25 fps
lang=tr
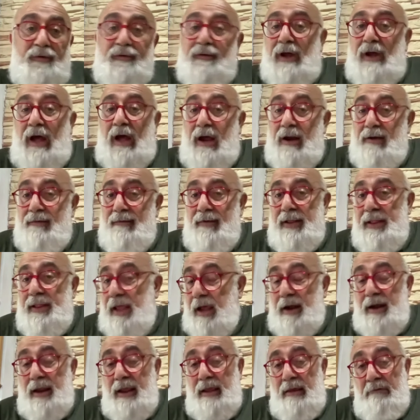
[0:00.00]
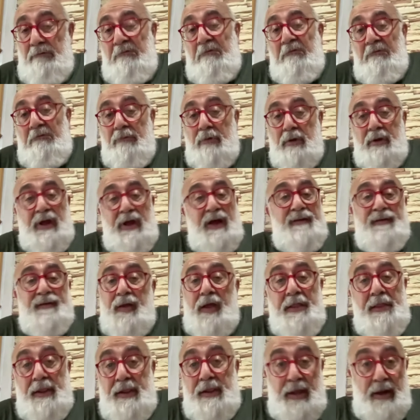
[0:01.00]
çıkar ve der ki
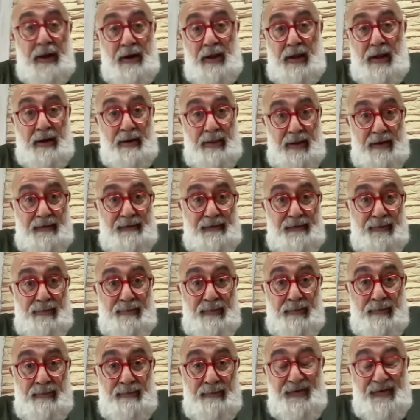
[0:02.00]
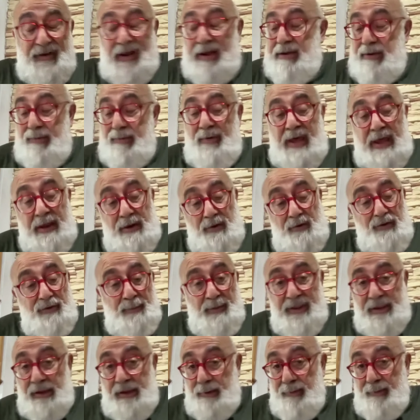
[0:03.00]
kazandılar kardeşim. Sayımı
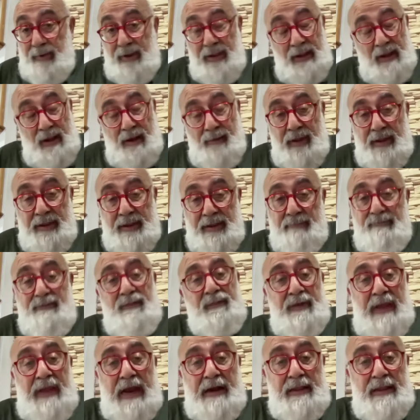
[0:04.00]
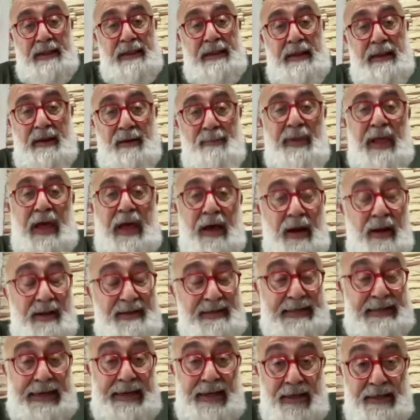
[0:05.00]
henüz bitirmedik ama dert değil bir
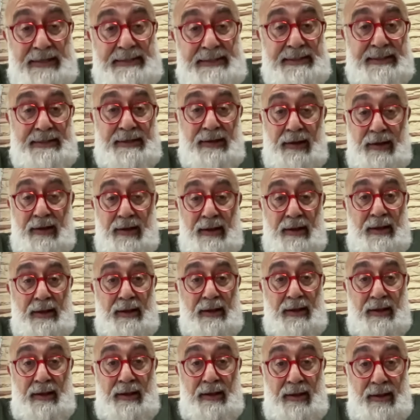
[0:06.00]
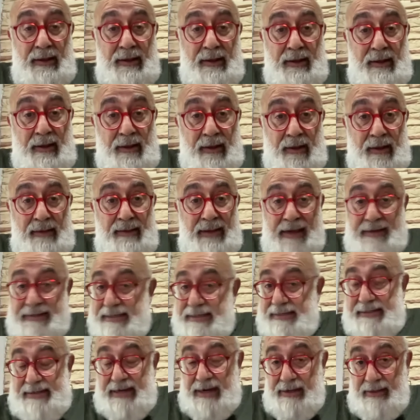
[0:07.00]
ara sayarız e,
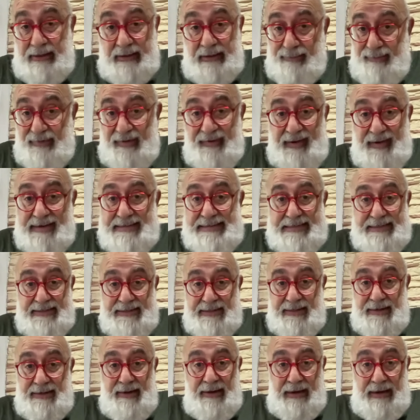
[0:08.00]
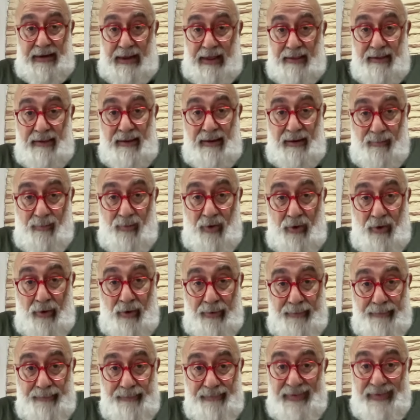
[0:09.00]
nasıl saydığımızda sizi
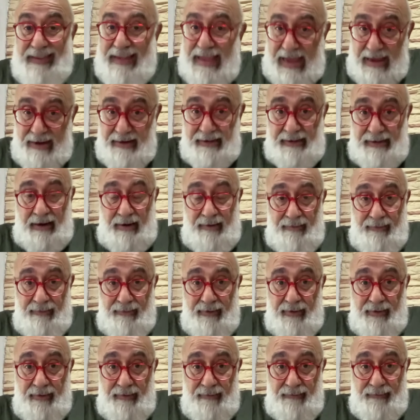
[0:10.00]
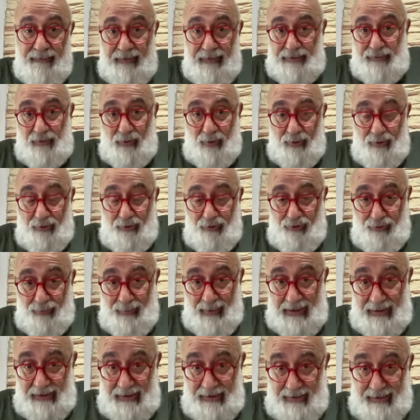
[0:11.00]
ilgilendirmiyor der ve
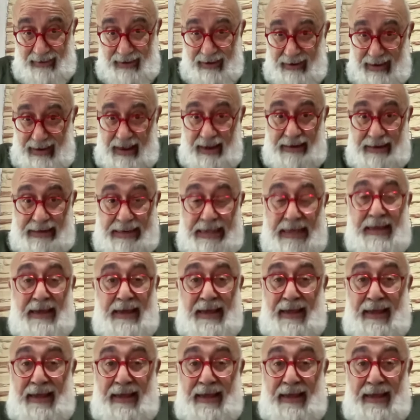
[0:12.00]
sonucu belirler. Yani